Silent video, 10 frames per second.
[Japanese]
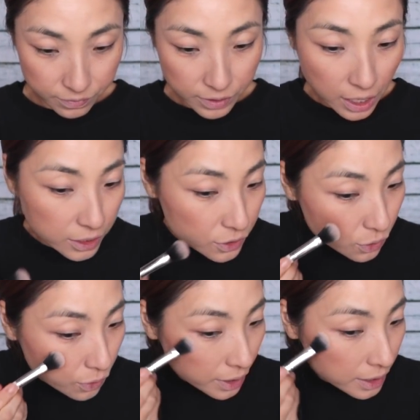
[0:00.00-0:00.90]
大
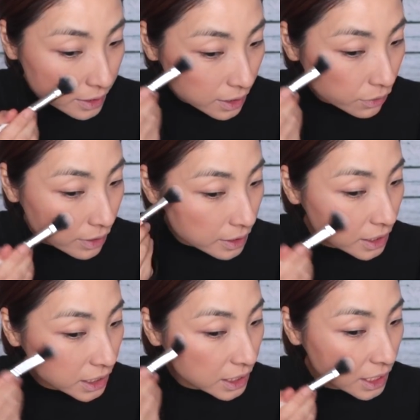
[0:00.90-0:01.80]
腸検査をね
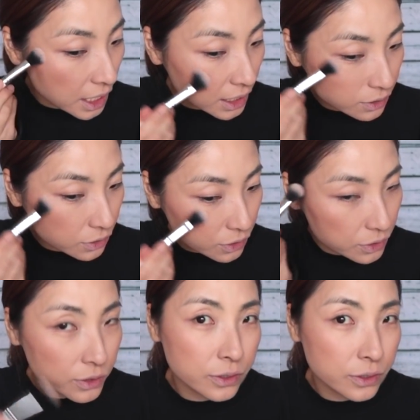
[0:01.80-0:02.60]
人生初